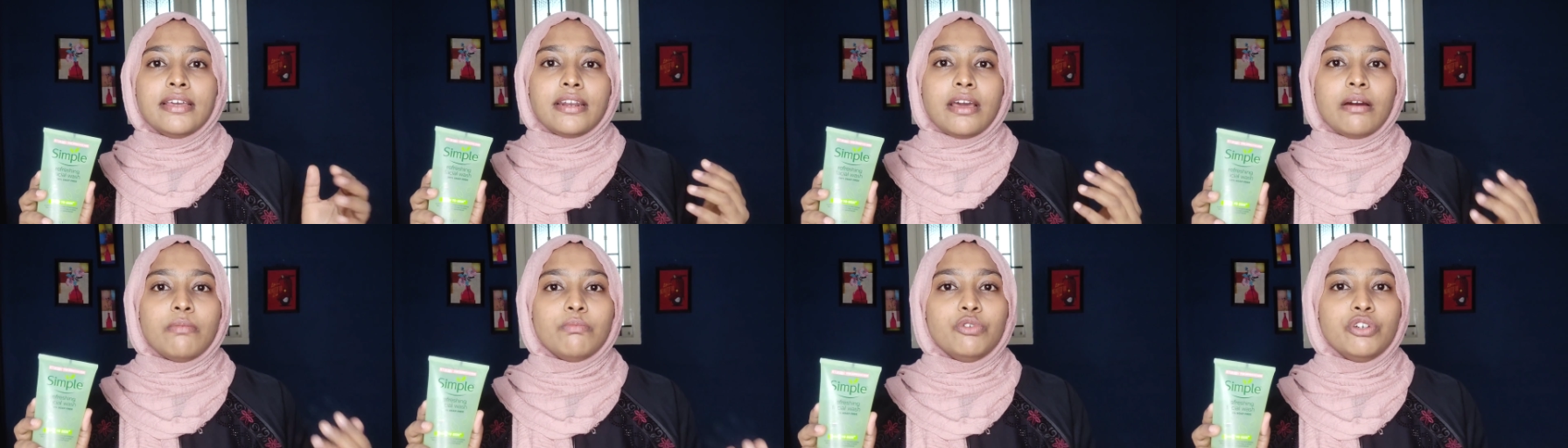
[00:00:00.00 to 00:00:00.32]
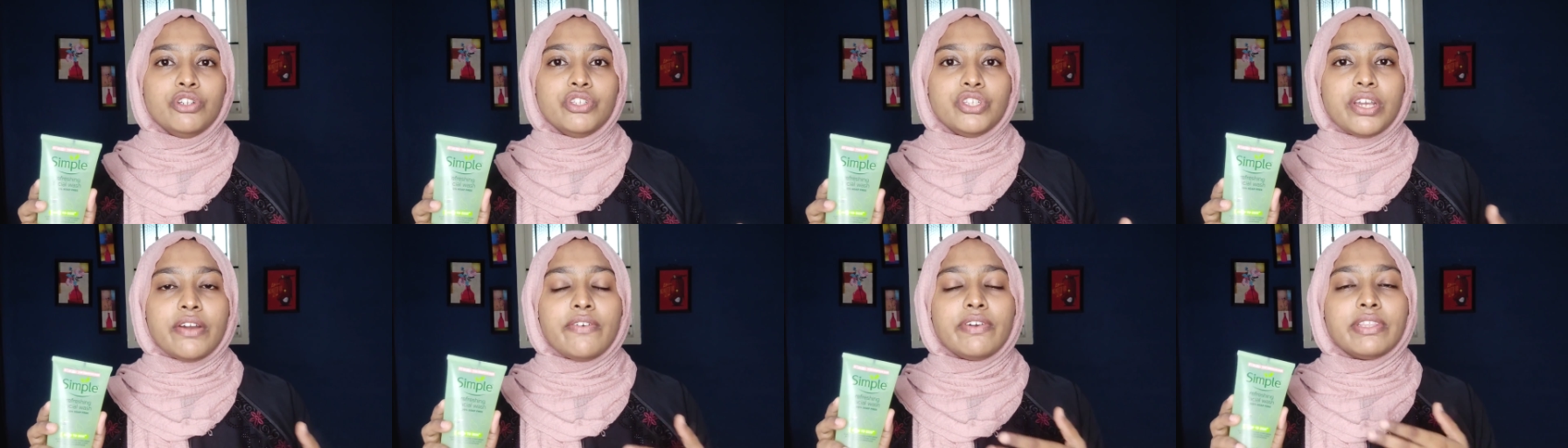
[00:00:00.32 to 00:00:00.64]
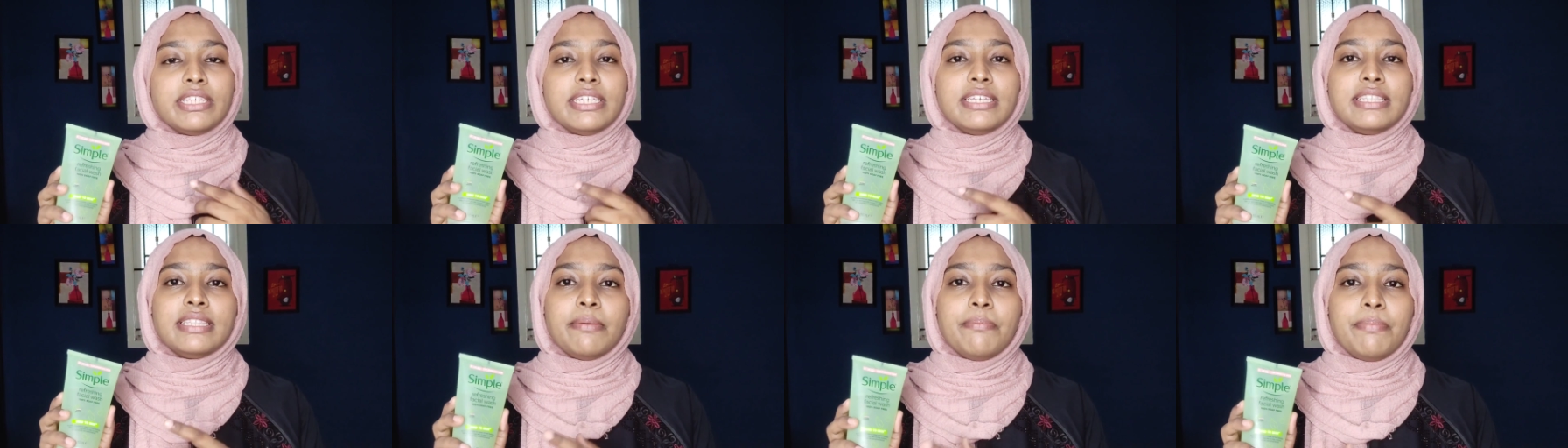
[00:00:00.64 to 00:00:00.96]
நான் முடிஞ்சால்
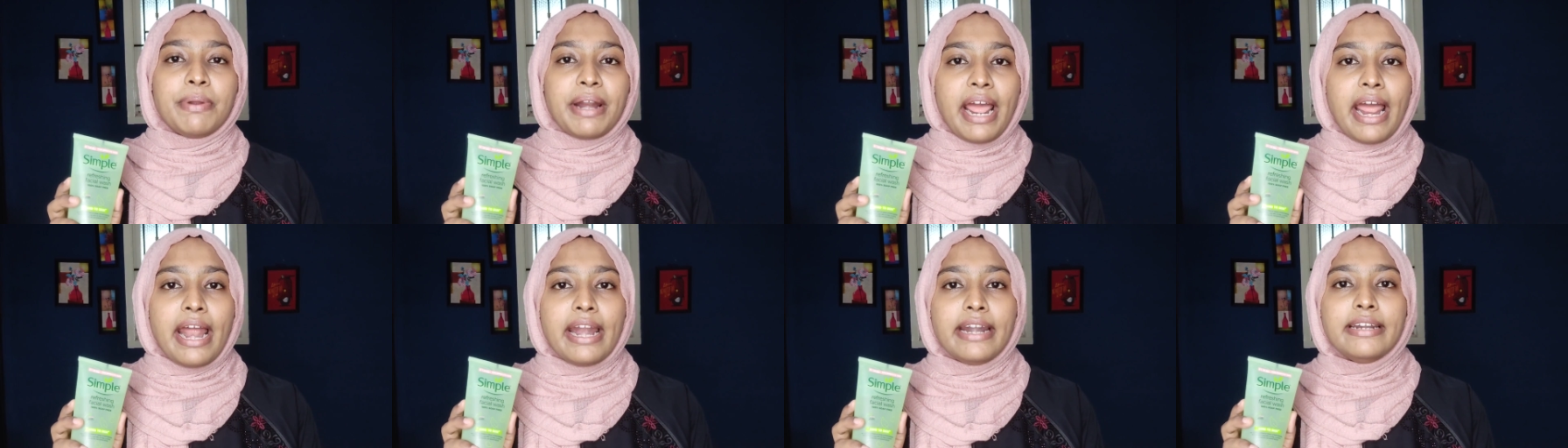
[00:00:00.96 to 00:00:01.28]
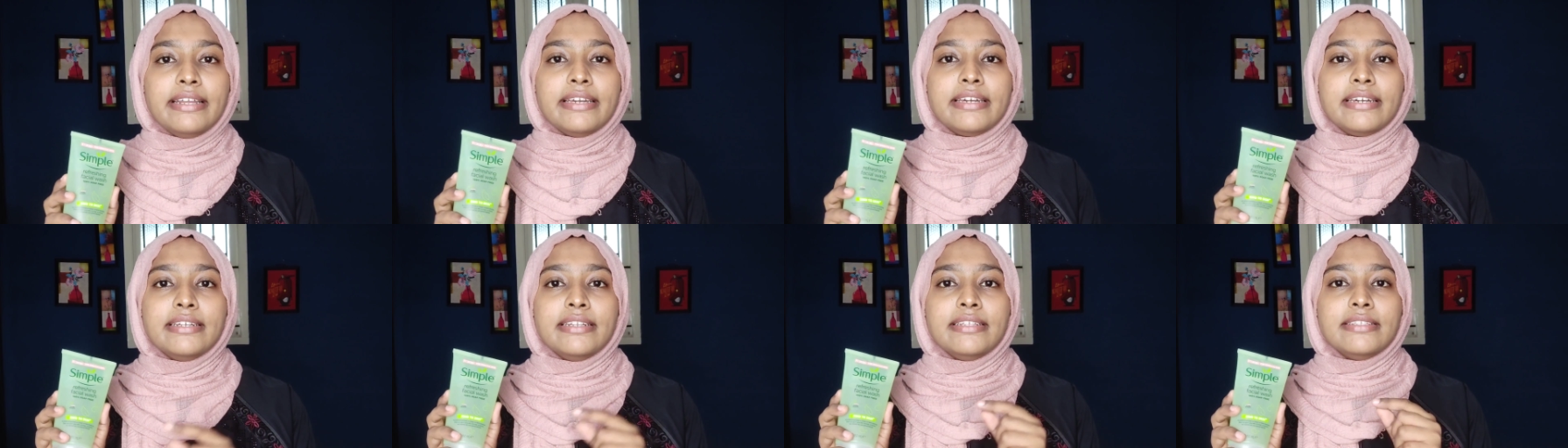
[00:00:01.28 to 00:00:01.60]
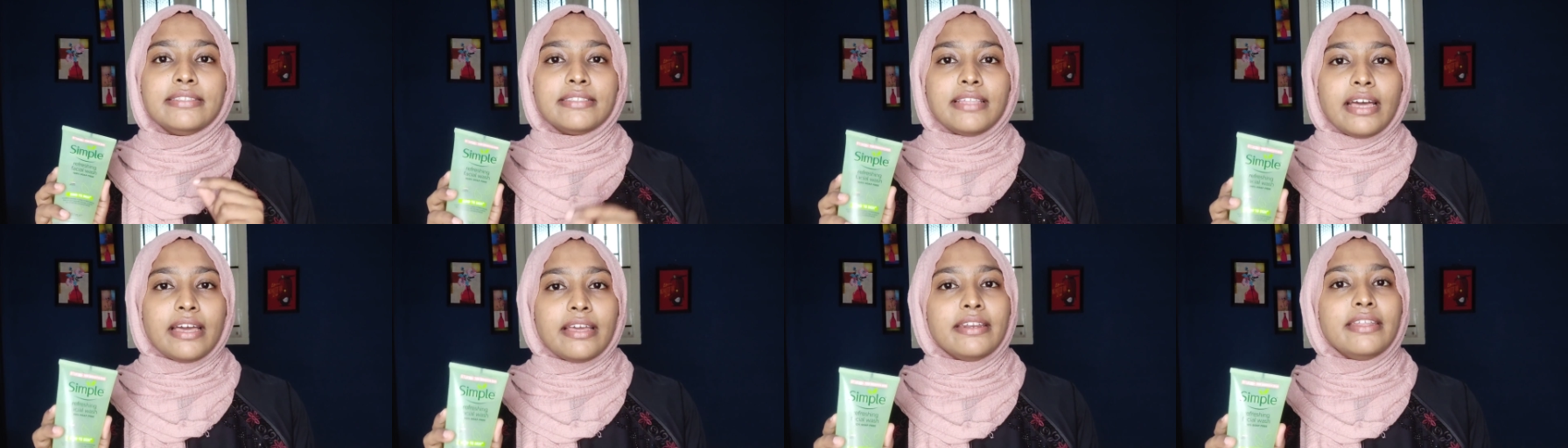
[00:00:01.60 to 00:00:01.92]
வந்து இந்த பிராண்டுக்குன்னு
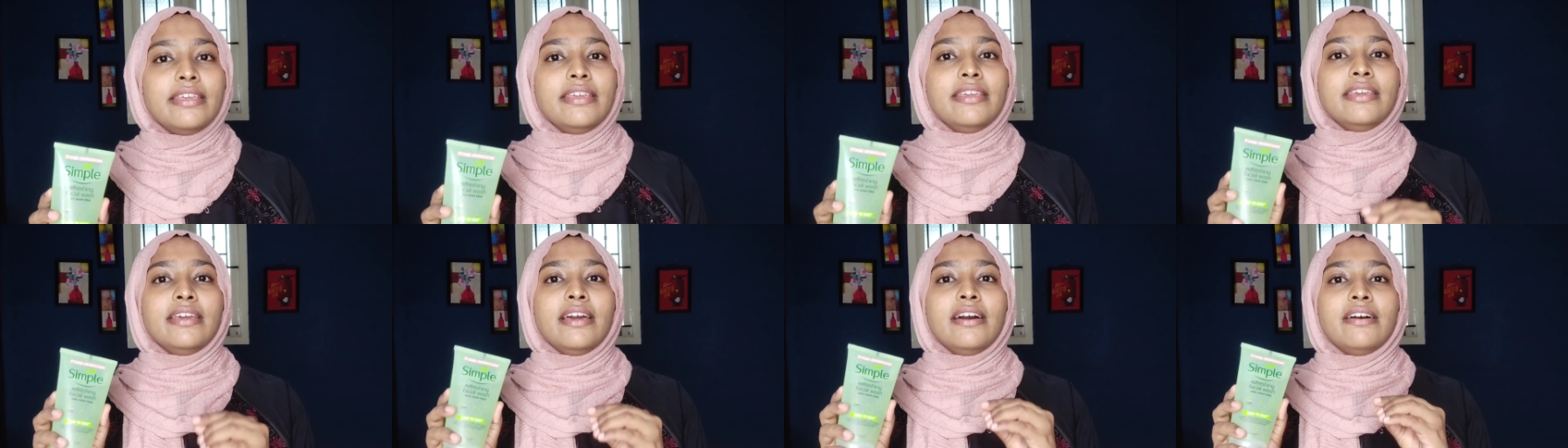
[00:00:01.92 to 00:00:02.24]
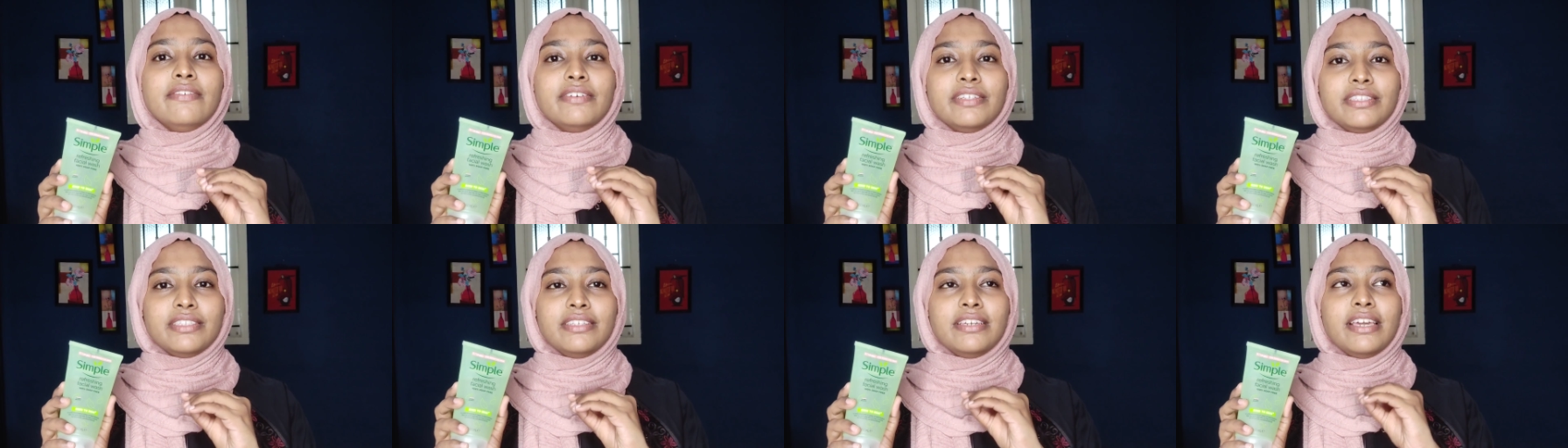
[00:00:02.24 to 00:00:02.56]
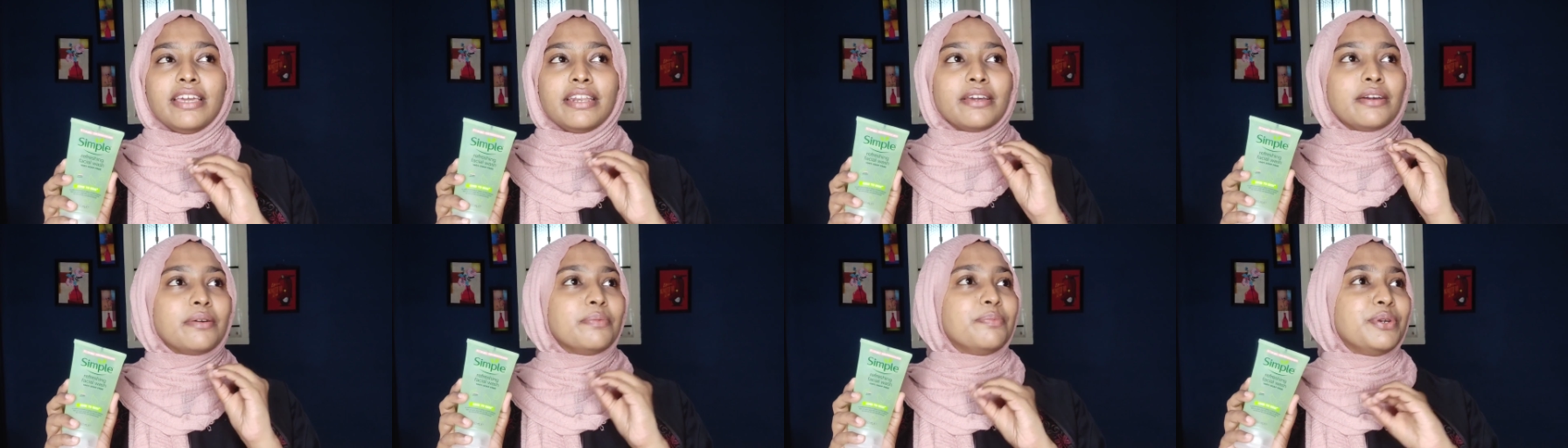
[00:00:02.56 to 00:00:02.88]
தனியாக வந்து
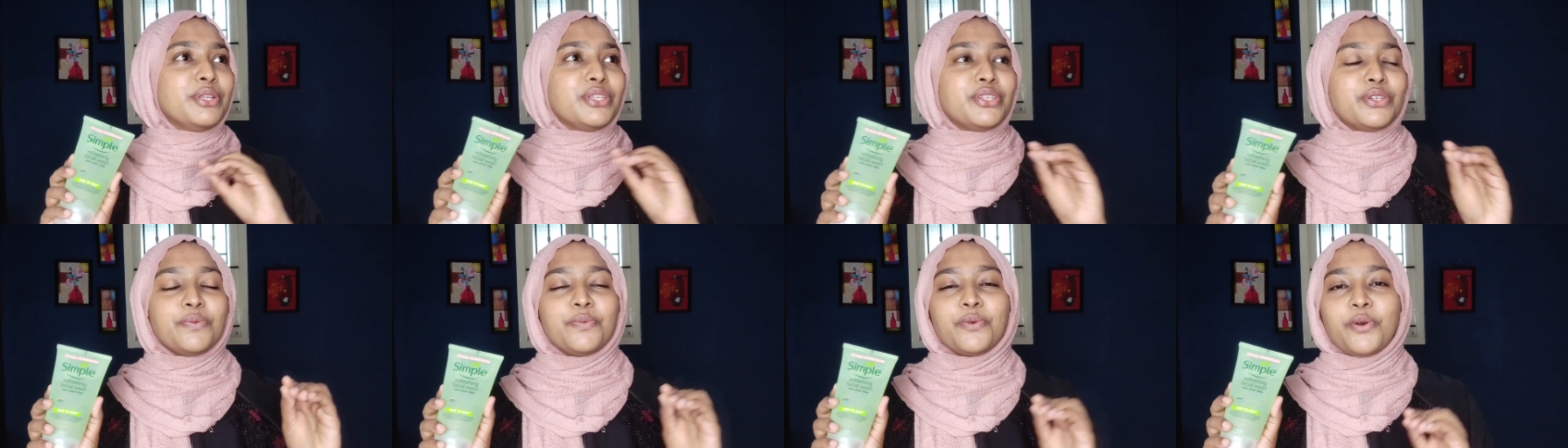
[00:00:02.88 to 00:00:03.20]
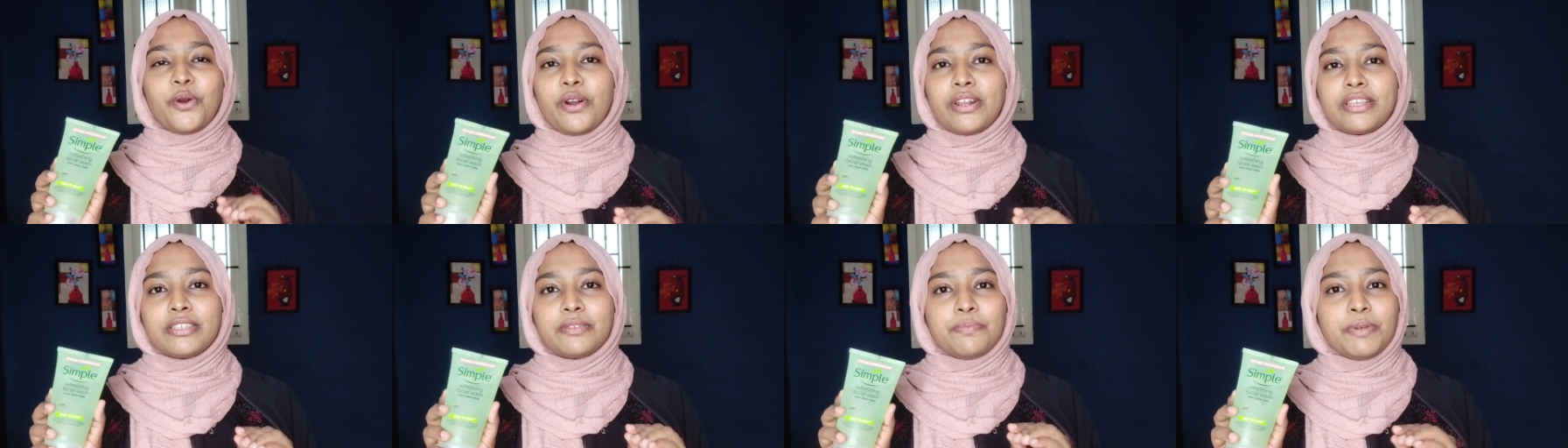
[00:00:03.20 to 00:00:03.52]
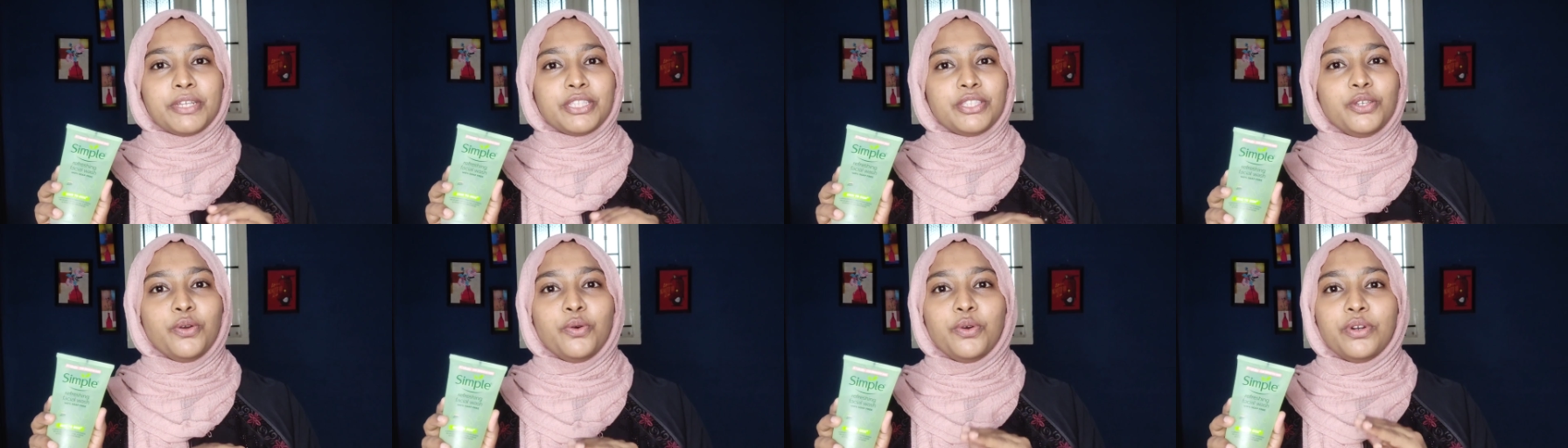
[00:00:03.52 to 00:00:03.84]
எனக்கு பிடிச்ச ப்ராடக்ட்ஸ்
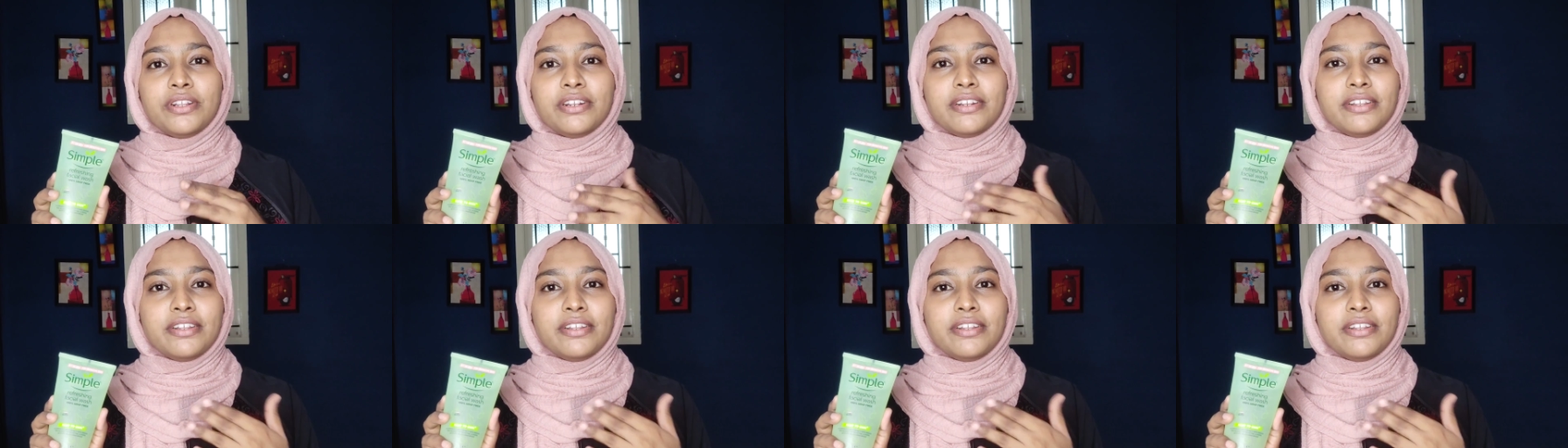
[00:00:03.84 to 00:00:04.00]
பற்றி ஒரு